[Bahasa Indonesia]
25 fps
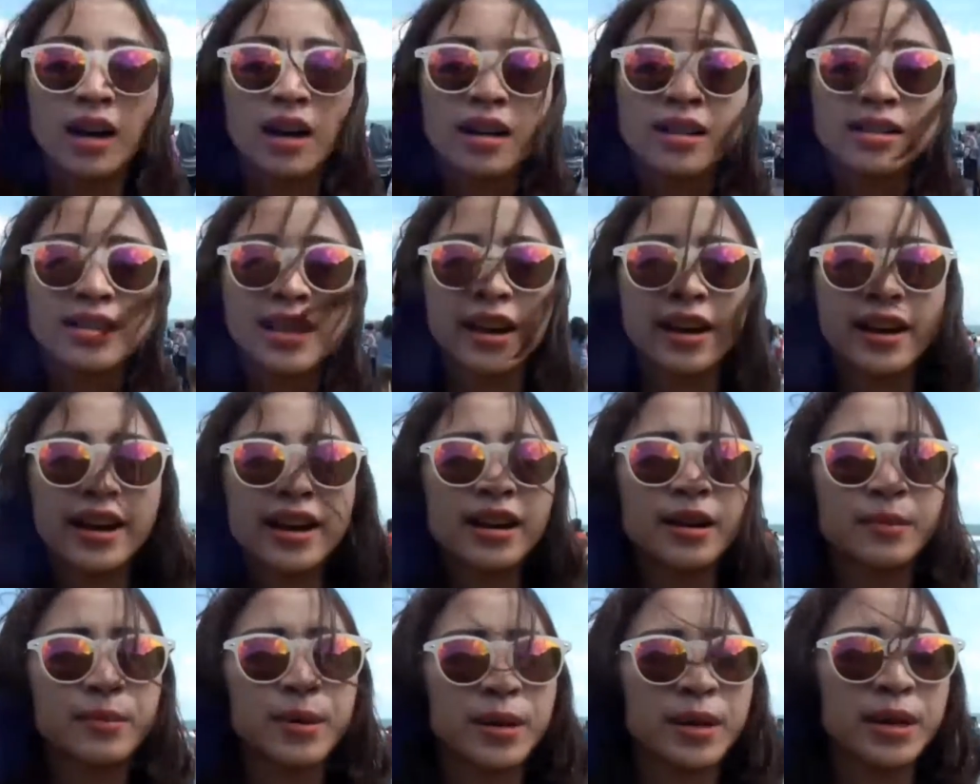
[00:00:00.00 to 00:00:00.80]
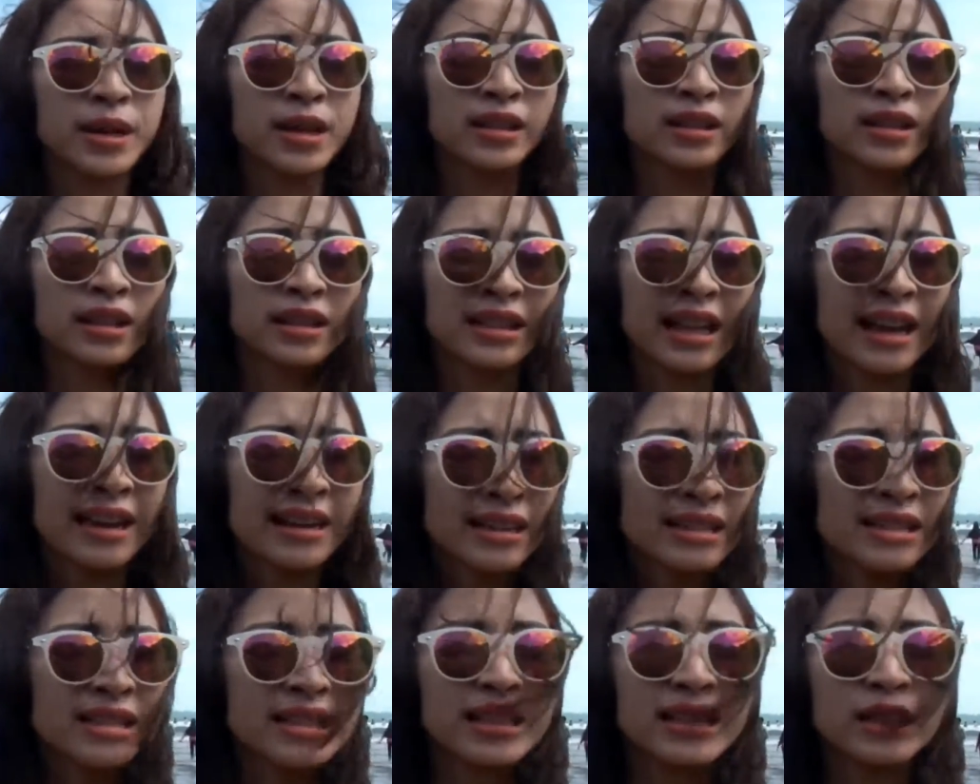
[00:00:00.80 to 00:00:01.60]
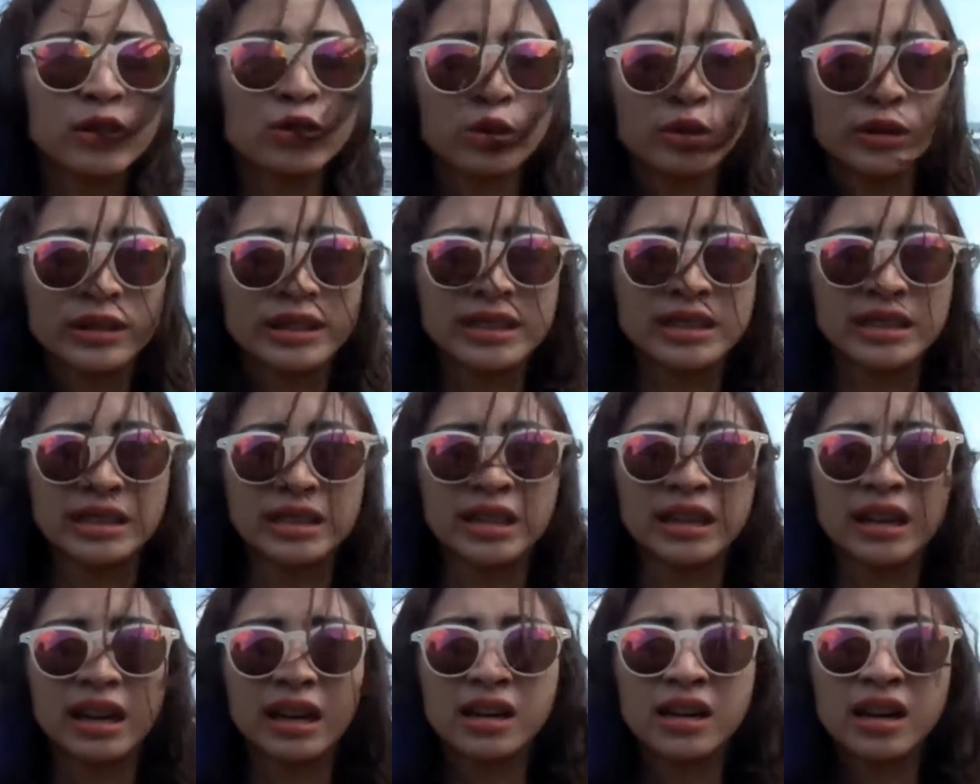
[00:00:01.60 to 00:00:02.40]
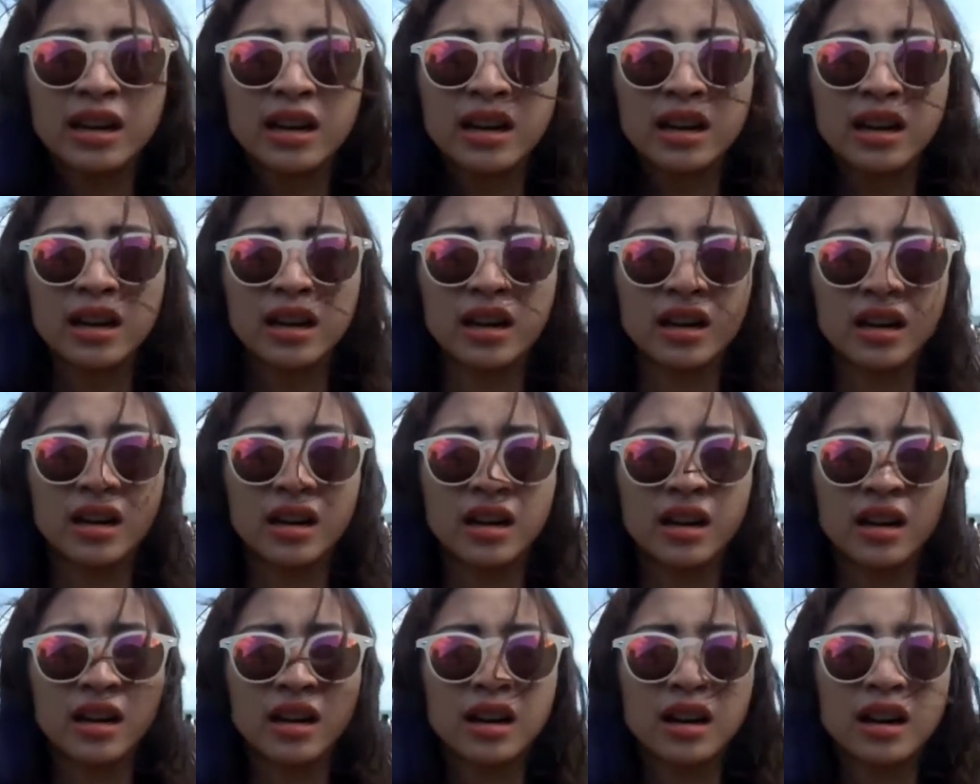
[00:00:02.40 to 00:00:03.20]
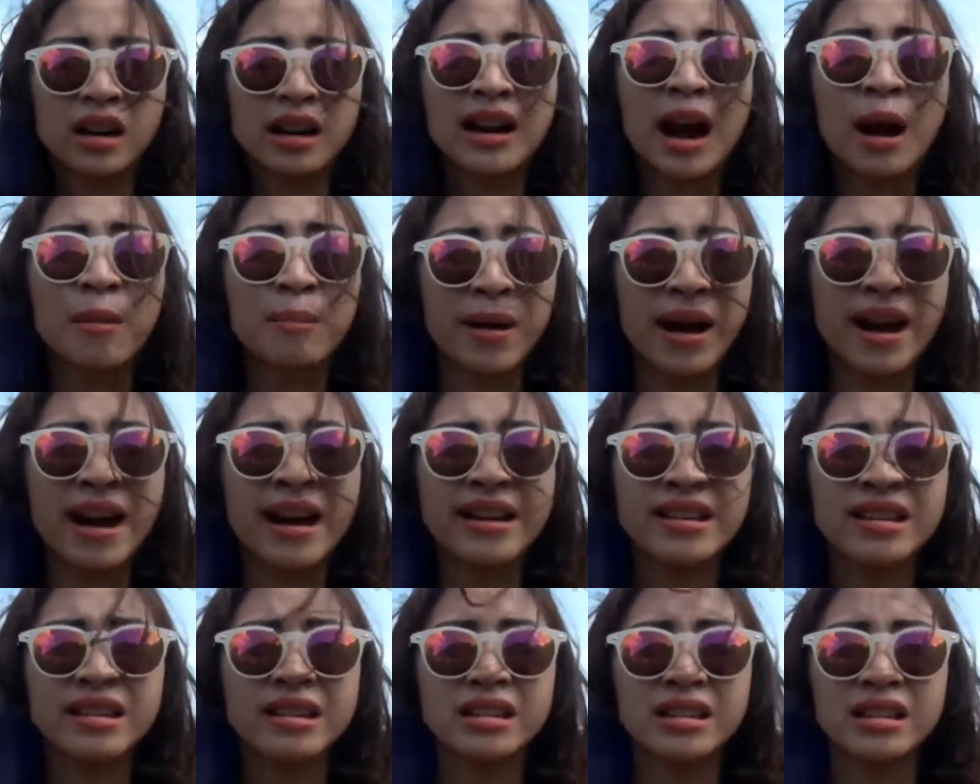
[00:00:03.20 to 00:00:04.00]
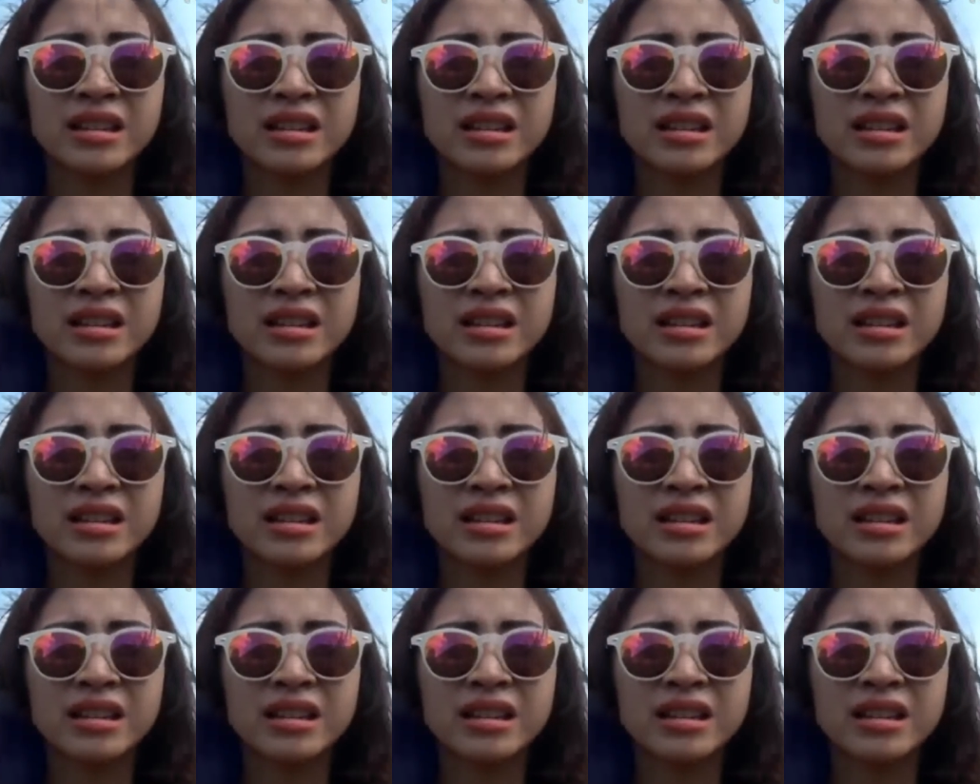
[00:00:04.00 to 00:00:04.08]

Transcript: uh, saya lebih tertarik sih untuk di sini karena uh, ramai